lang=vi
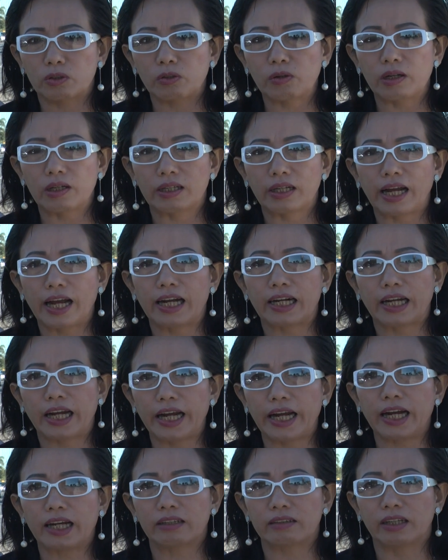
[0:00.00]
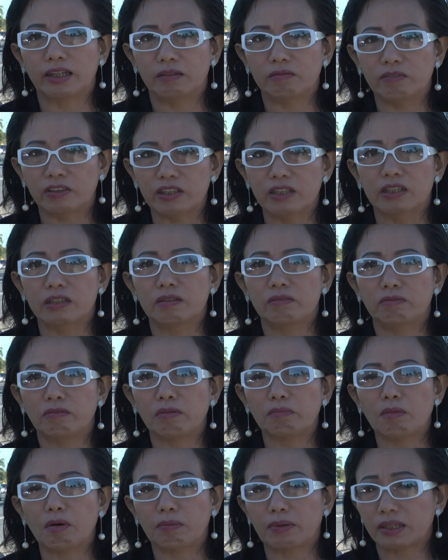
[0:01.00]
xuân an khang thịnh vượng
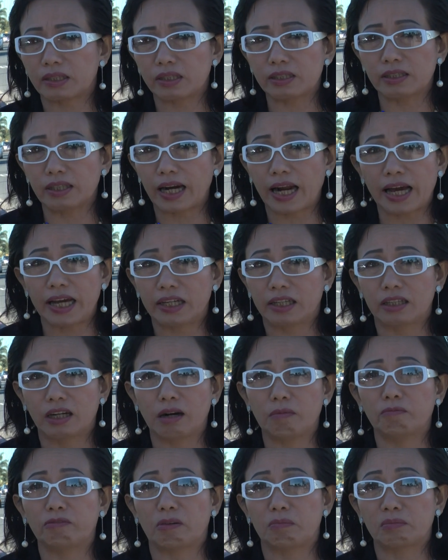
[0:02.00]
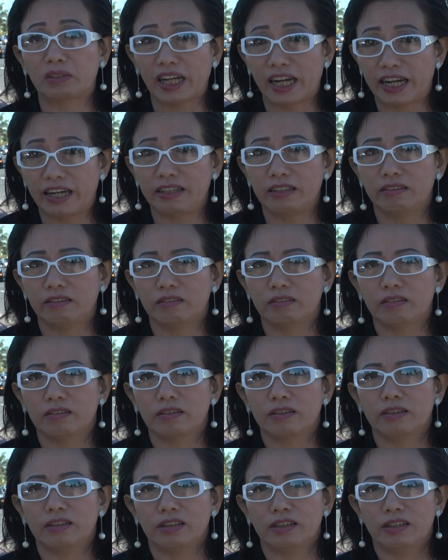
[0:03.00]
và một cái tương lai không phòng sản
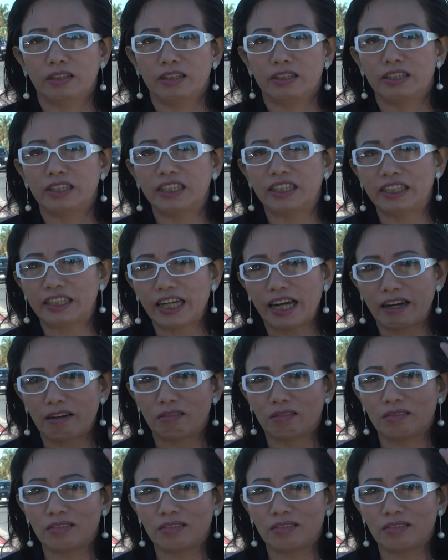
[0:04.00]
xin chào